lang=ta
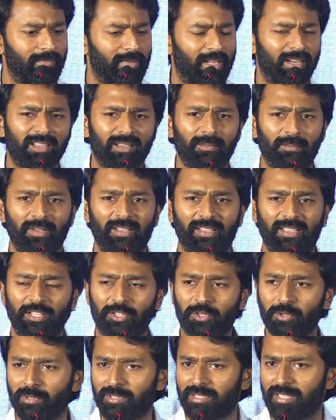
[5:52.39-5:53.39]
நிறைய
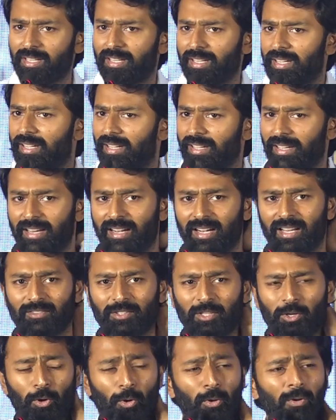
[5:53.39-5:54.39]
இஷ்யூஸ் என்னென்னா
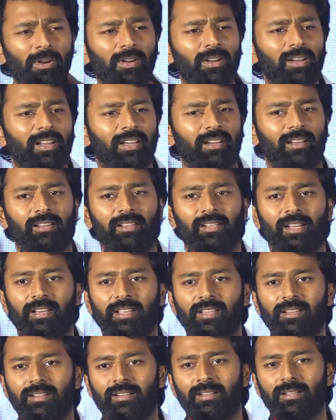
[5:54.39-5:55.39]
வந்து லோக்கலில் எங்களுக்கு
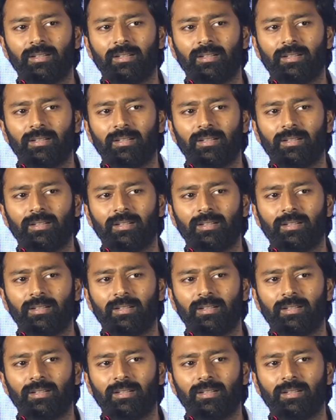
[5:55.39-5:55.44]
நிறைய